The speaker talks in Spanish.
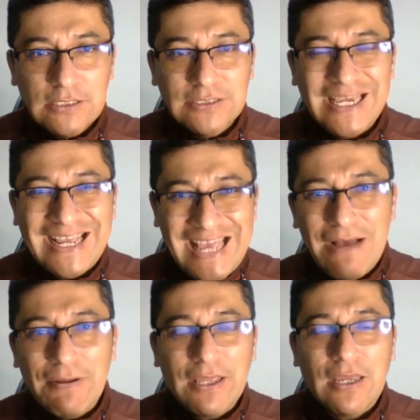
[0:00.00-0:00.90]
se
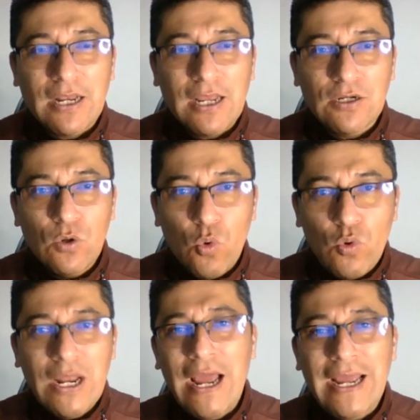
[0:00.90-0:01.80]
acaba de crear
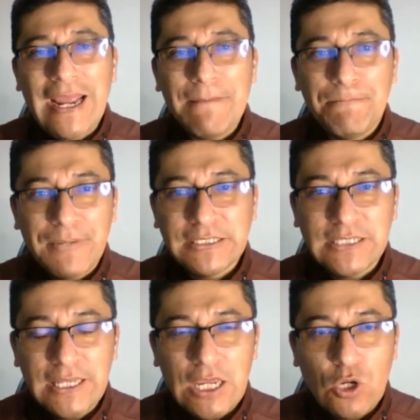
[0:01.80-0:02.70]
una
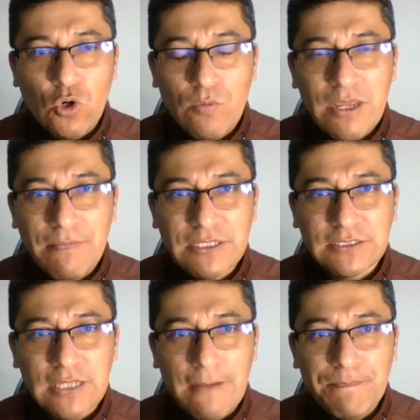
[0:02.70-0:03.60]
empresa de economía
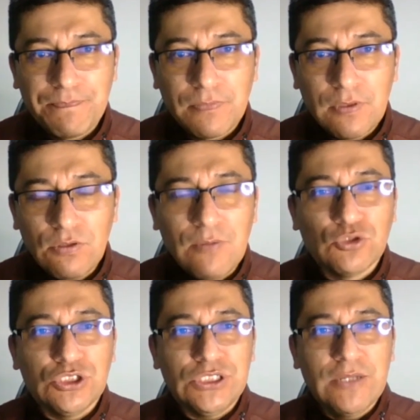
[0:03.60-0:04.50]
mixta.
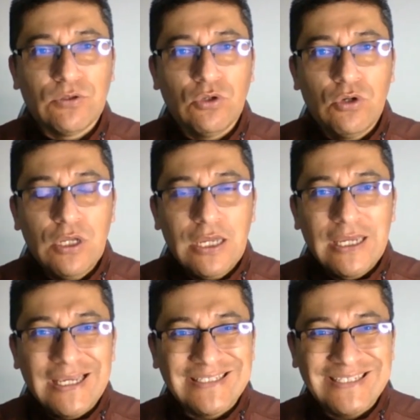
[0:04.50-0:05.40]
Estamos diciendo
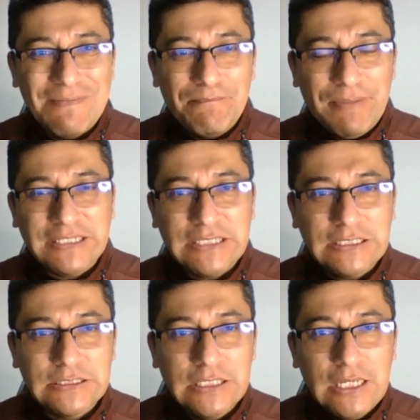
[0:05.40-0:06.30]
que estas
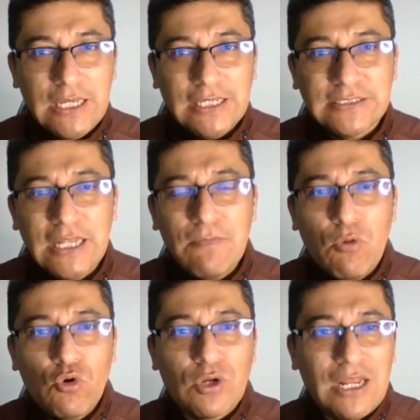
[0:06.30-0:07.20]
empresas estén
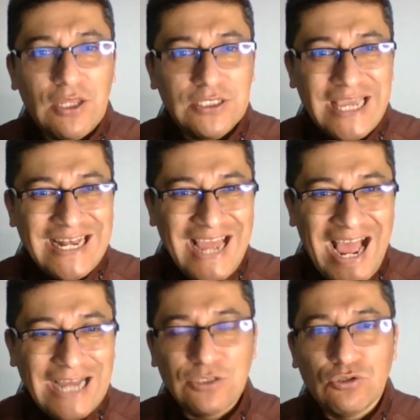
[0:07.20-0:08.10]
involucradas en
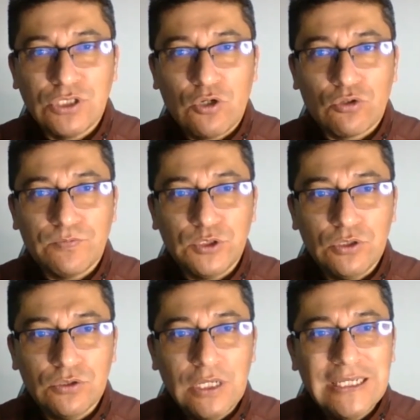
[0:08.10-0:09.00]
actos de
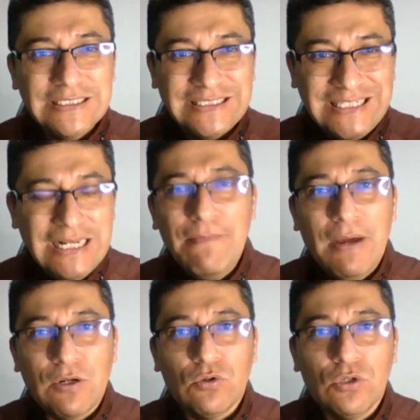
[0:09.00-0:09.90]
corrupción. Sin
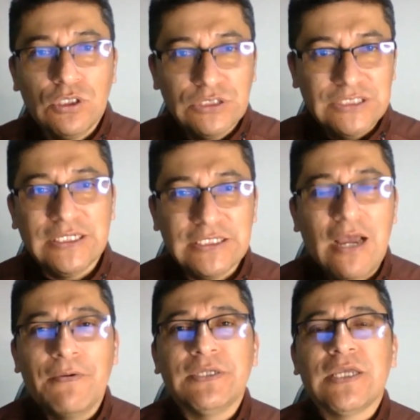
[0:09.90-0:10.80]
embargo, si se
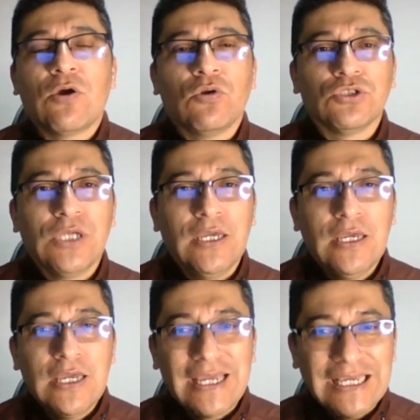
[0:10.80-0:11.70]
sabe y se conoce
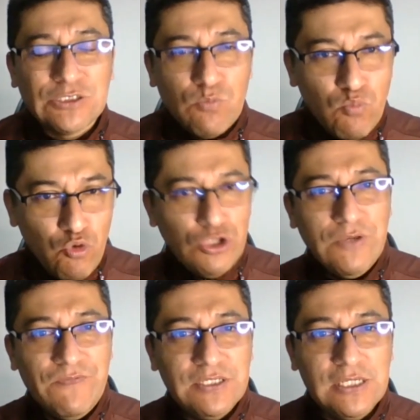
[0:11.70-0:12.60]
que es muy
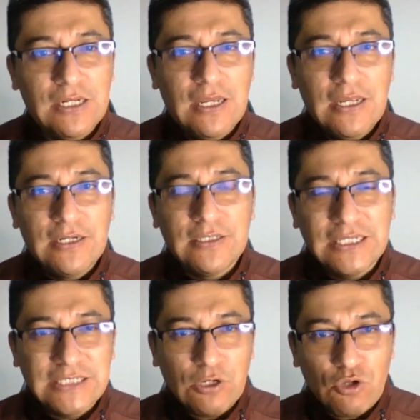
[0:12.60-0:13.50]
difícil
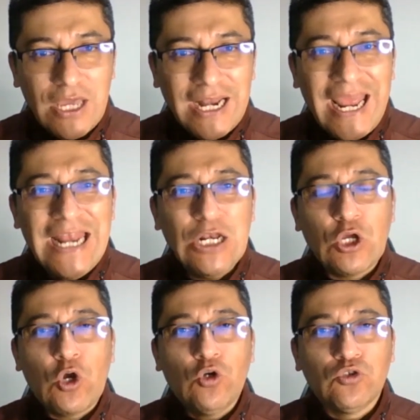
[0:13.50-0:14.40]
desarrollar
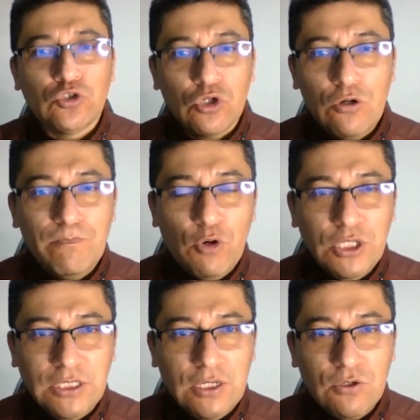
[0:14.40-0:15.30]
el control
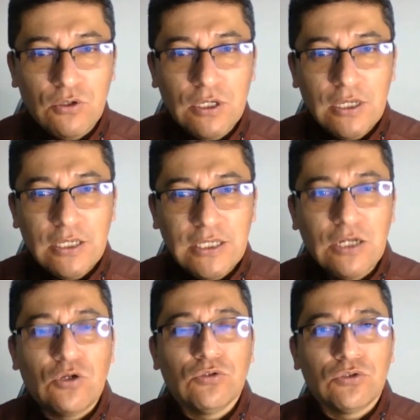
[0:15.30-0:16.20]
político y
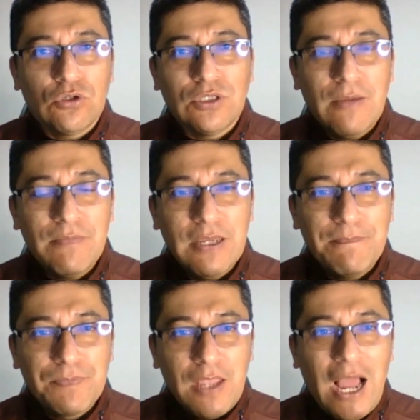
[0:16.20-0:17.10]
el control
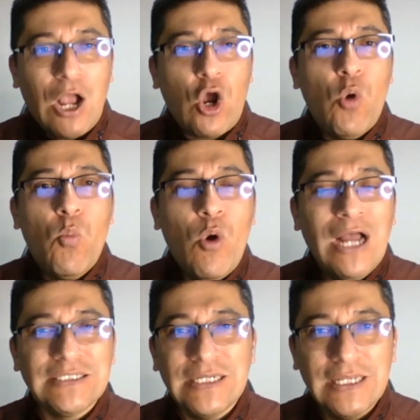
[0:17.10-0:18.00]
también a cómo
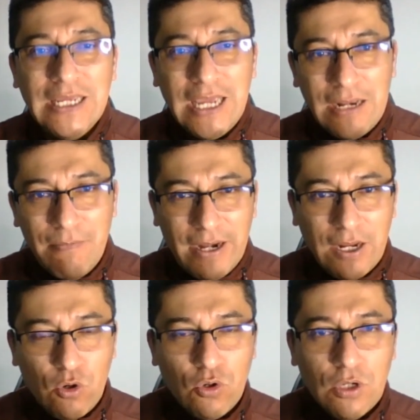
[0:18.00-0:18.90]
hacen el
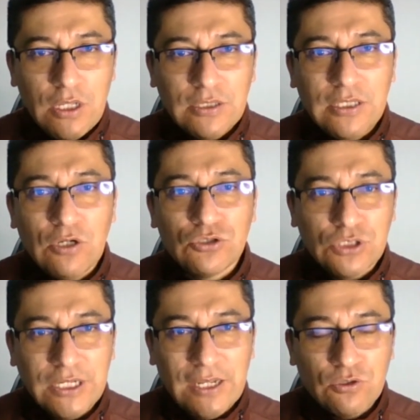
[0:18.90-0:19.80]
manejo de los
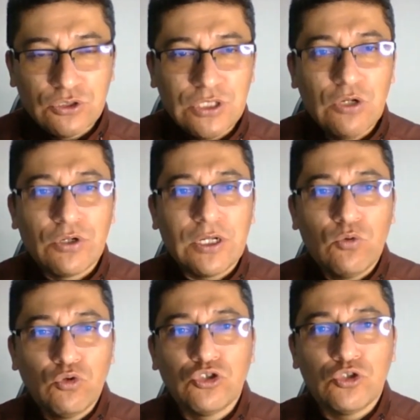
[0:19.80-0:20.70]
dineros, de los
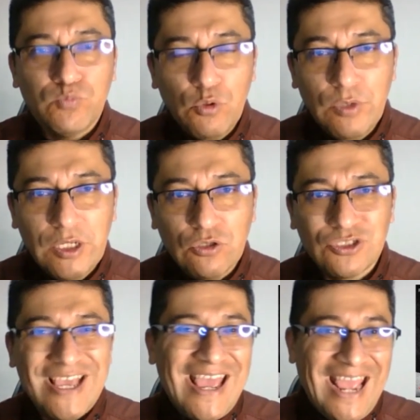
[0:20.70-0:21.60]
recursos
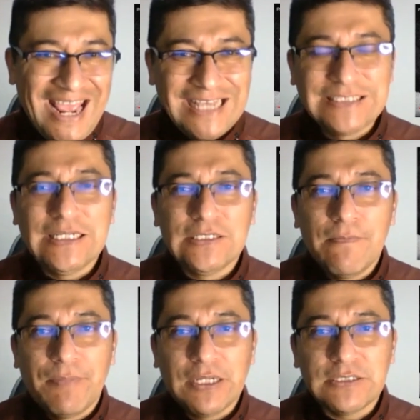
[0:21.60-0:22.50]
públicos estas
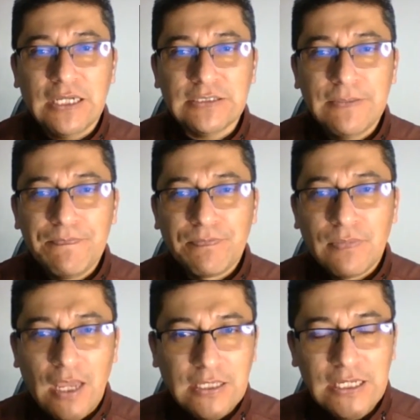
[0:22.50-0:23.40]
empresas.
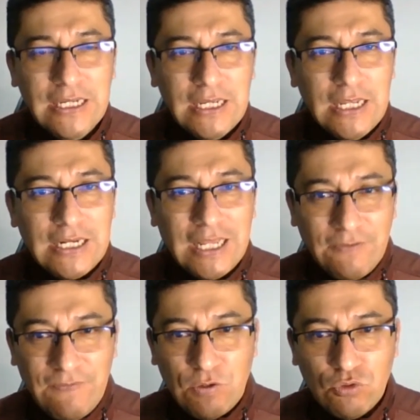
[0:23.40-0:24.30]
De allí la
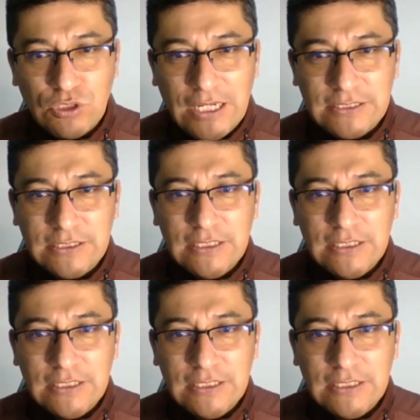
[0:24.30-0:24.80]
dificultad.